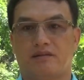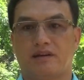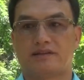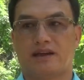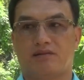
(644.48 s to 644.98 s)
Trong
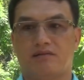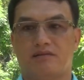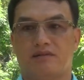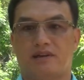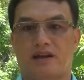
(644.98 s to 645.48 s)
tháng sáu,
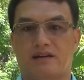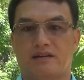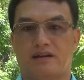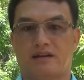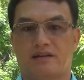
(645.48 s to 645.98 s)
tháng
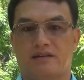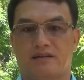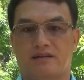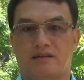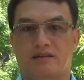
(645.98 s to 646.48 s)

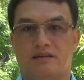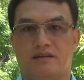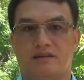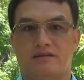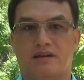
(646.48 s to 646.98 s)

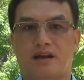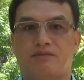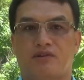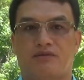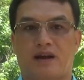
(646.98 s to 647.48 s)
trấn áp
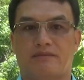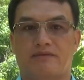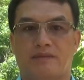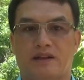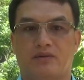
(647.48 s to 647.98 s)
tội phạm
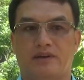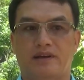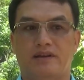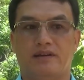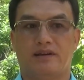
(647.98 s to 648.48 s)
về ma
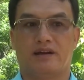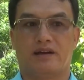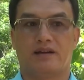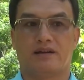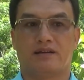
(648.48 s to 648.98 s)
túy, thì
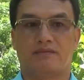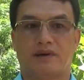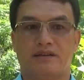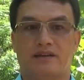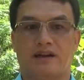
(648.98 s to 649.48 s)

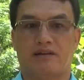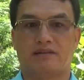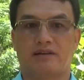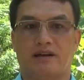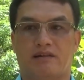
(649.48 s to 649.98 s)
Ban chỉ đạo
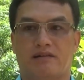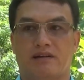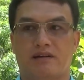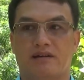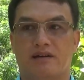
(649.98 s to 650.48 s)
đã chỉ đạo
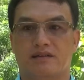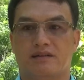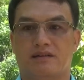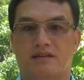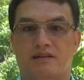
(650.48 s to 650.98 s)
lực lượng
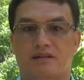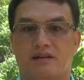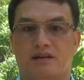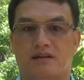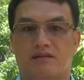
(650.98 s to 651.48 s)

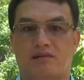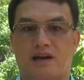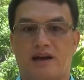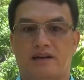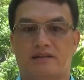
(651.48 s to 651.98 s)
công
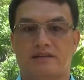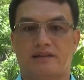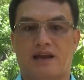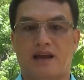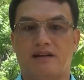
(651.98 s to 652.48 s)
an,
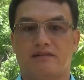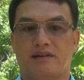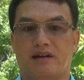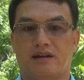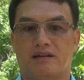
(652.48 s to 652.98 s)
xã cũng
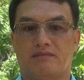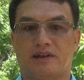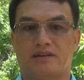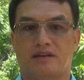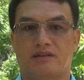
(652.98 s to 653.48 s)
như là
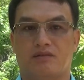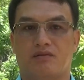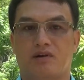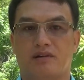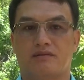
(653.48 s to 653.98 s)
mặt trận tổ
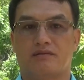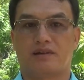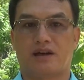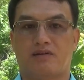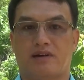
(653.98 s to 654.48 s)
quốc
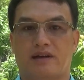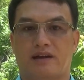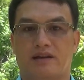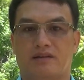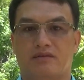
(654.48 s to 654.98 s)
với các đoàn
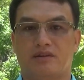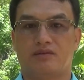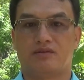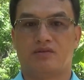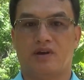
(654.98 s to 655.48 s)
thể tổ chức
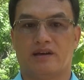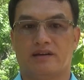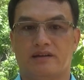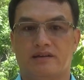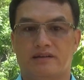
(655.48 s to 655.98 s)
tuyên truyền,
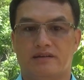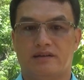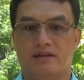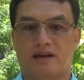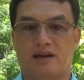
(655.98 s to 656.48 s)

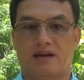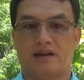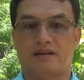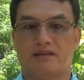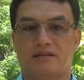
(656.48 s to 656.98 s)
thì đã